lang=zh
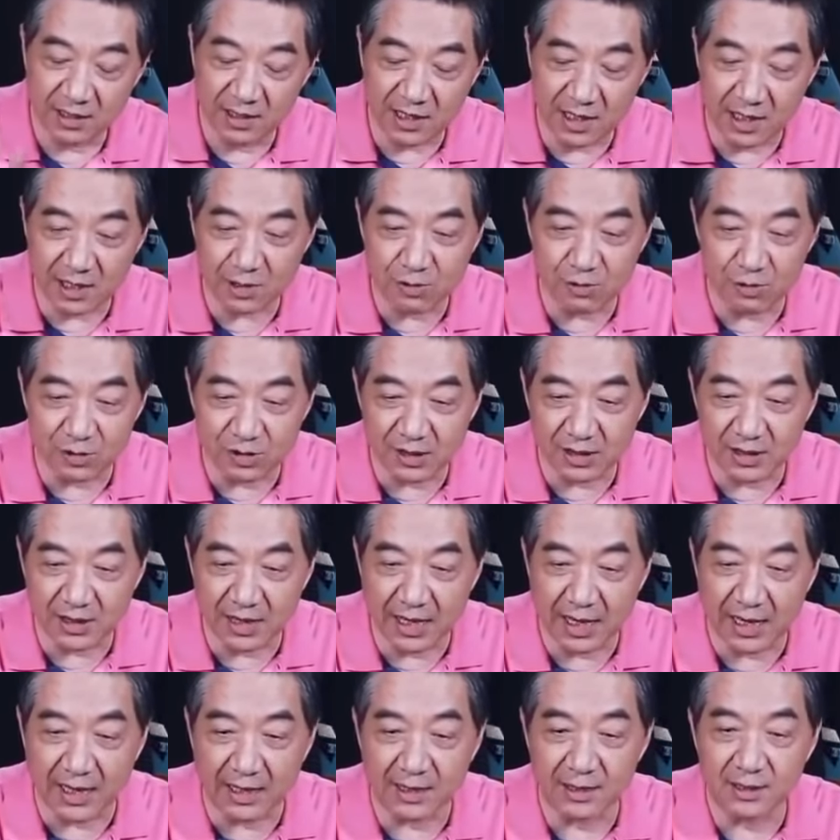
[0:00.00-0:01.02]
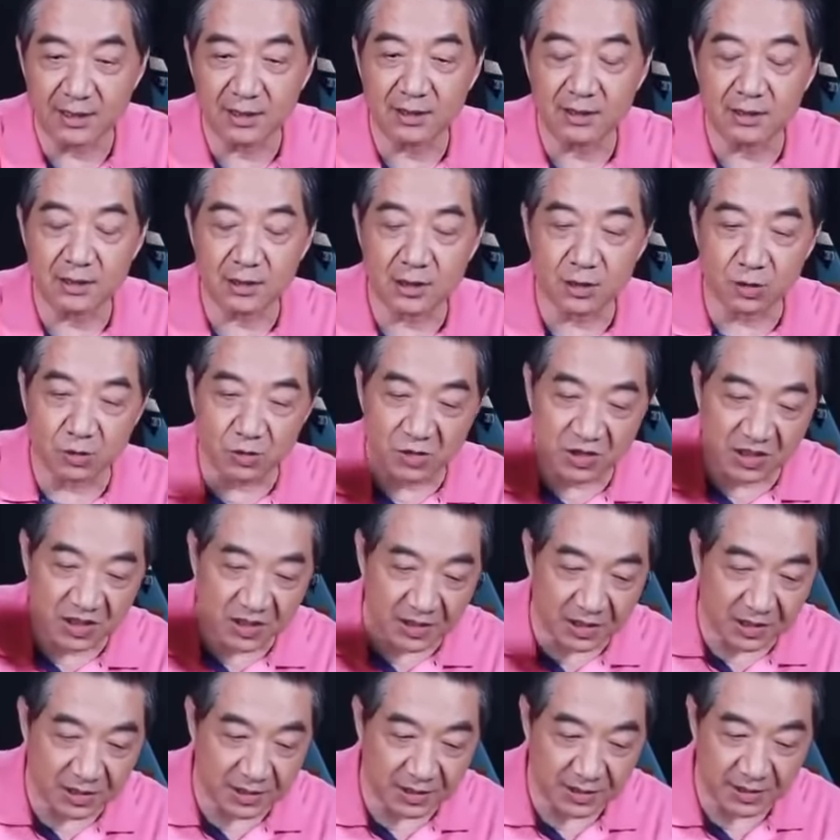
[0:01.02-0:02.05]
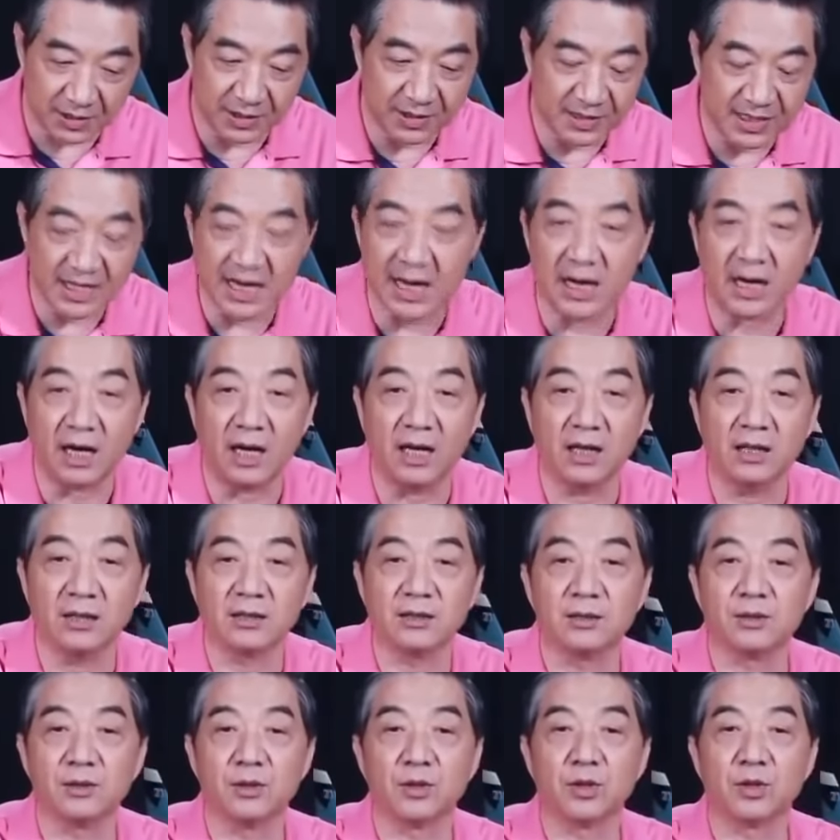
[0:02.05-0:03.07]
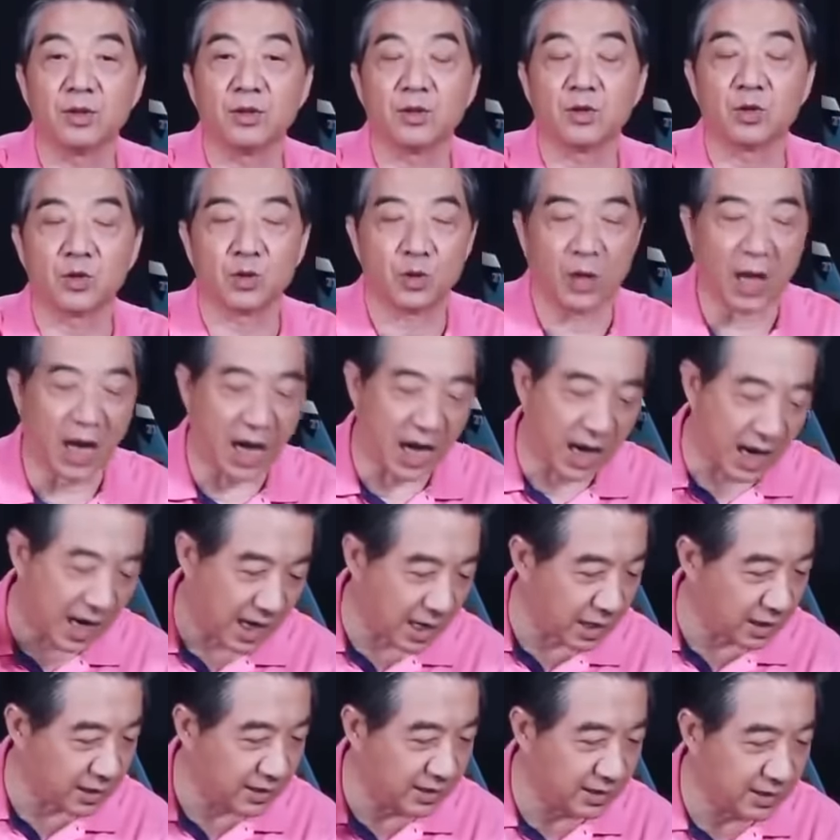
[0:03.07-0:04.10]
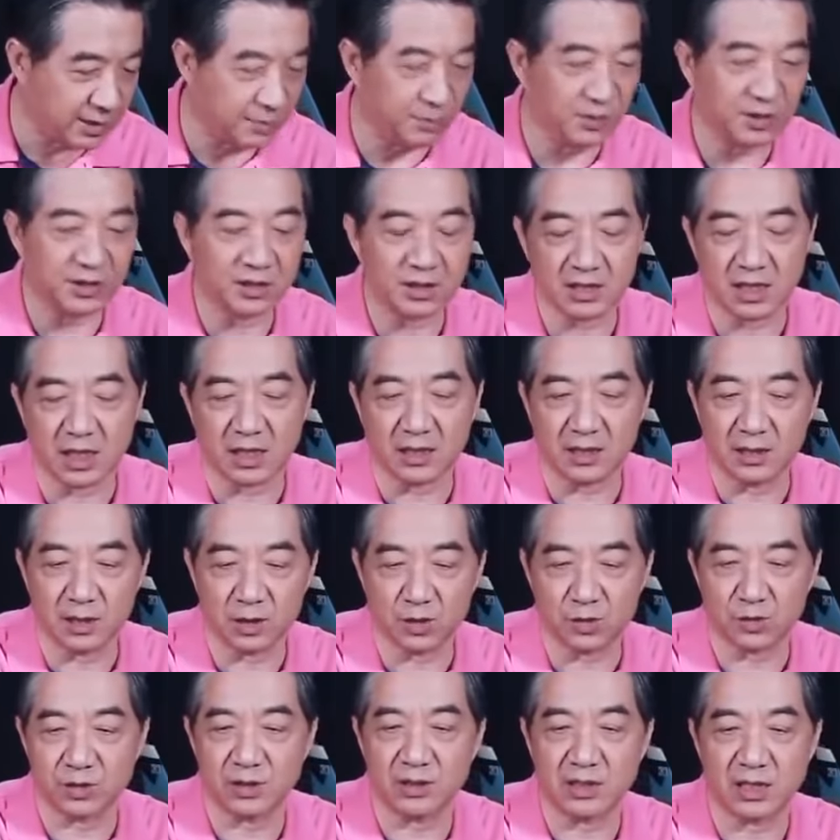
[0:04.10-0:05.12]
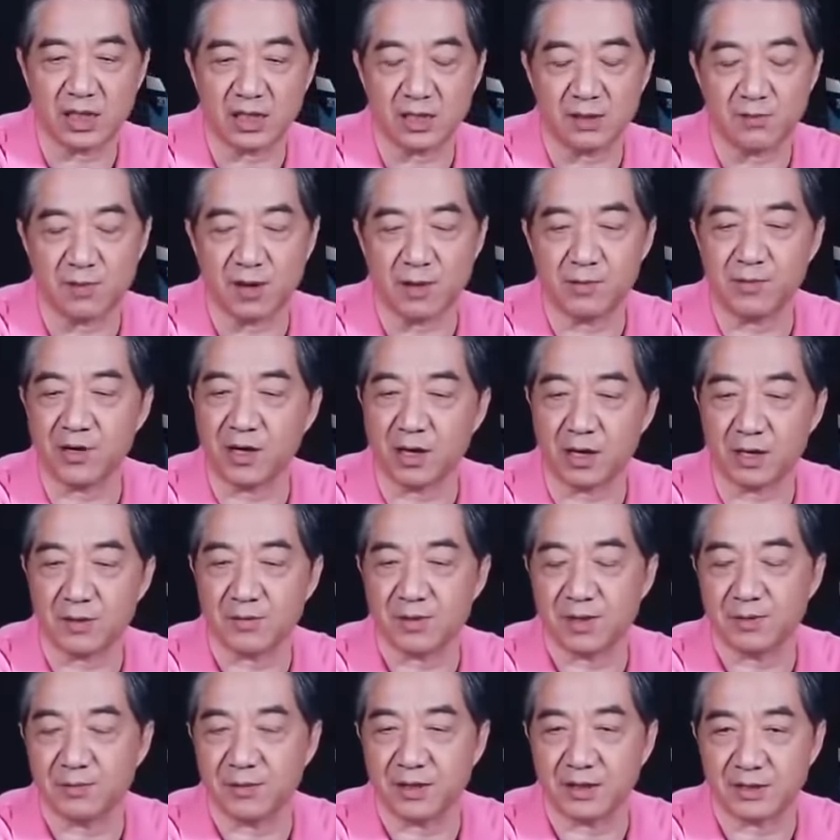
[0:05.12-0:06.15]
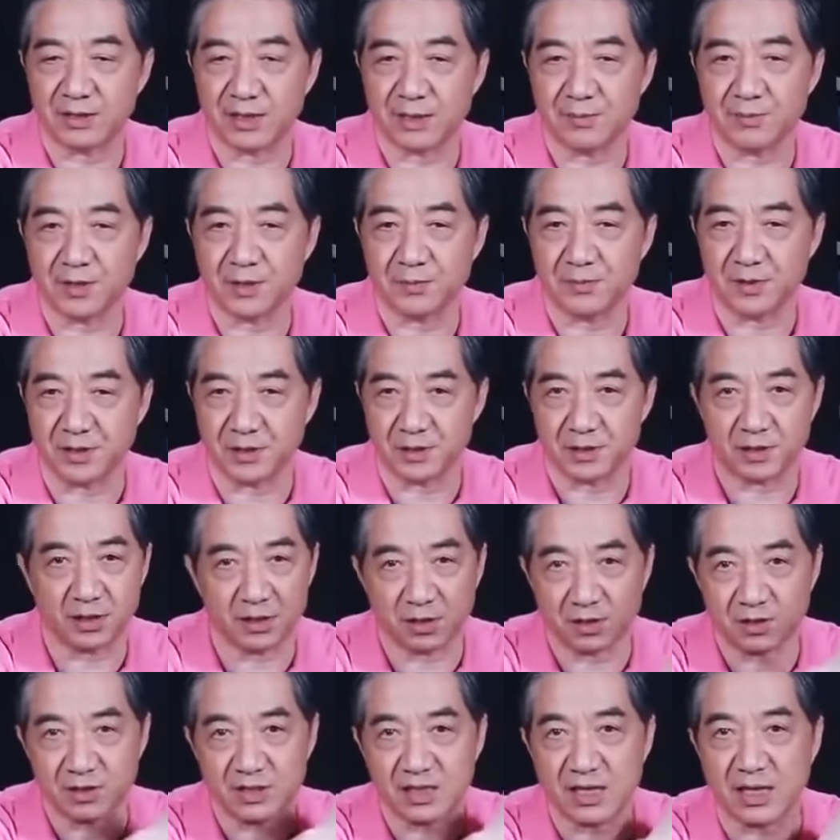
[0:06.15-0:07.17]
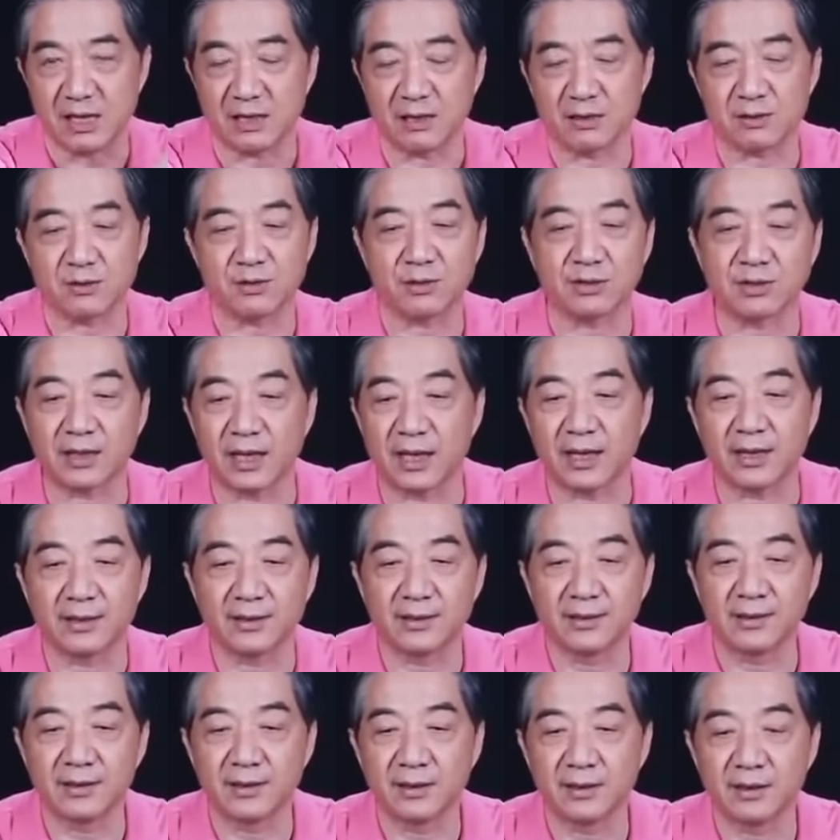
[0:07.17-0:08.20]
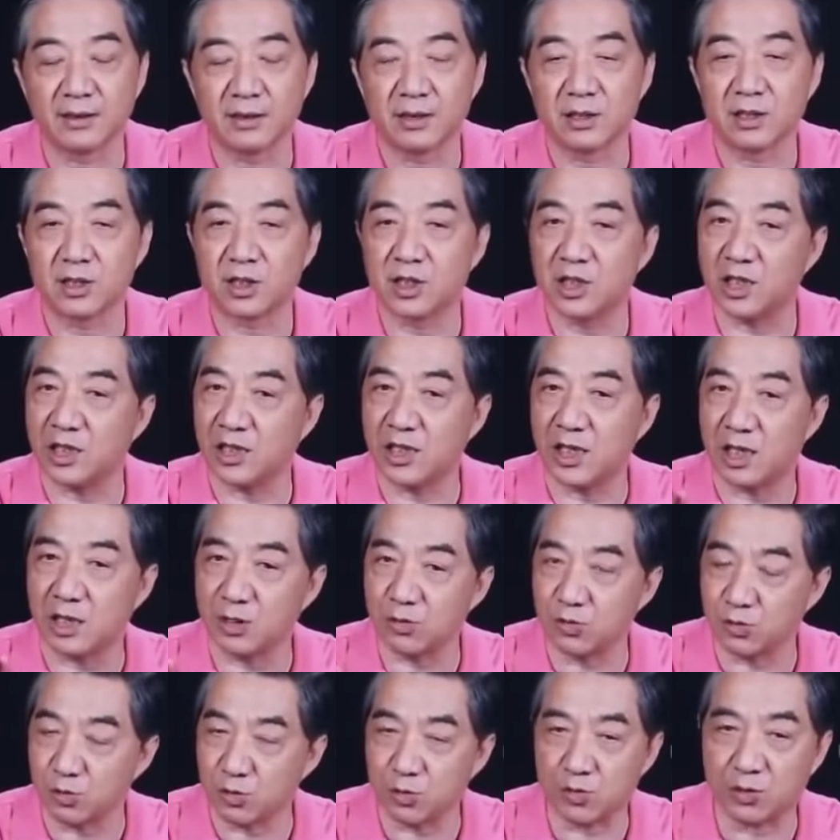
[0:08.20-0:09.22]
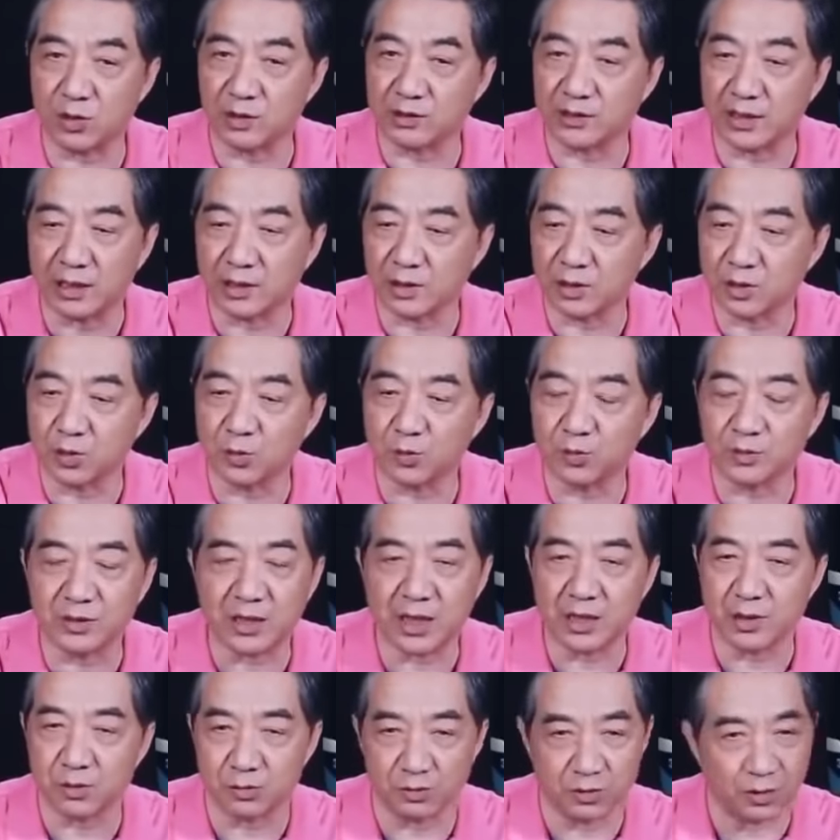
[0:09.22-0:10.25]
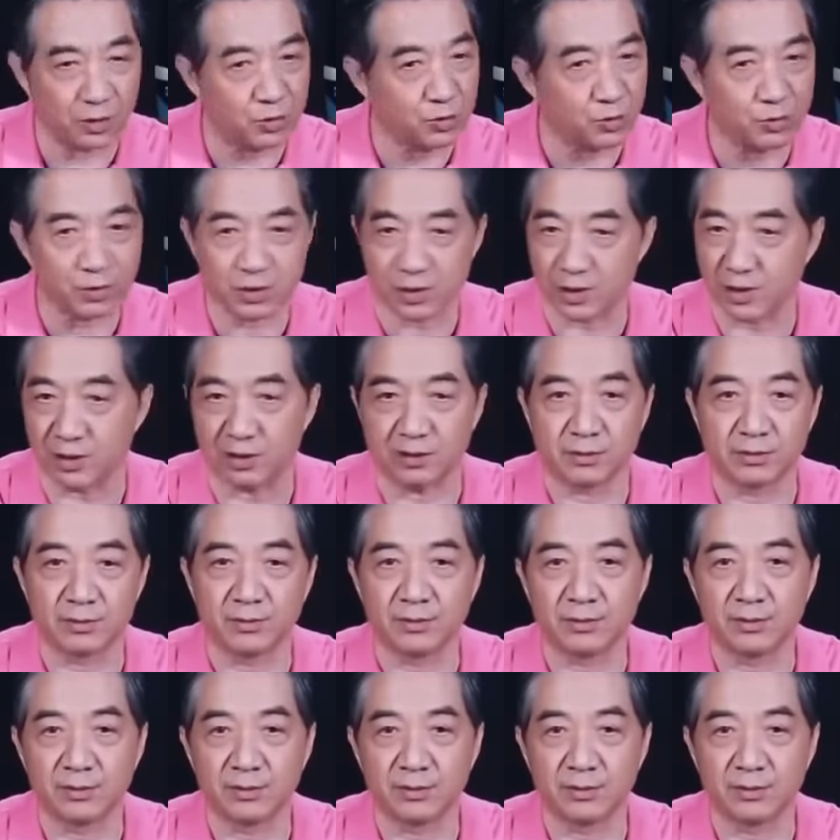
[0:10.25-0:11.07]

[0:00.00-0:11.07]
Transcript: 第二种姿态就是。潜航，哈一个猛子扎下去，水下一百米、二百米、三百米，这叫潜航状态。这两种状态都不太容易出事儿。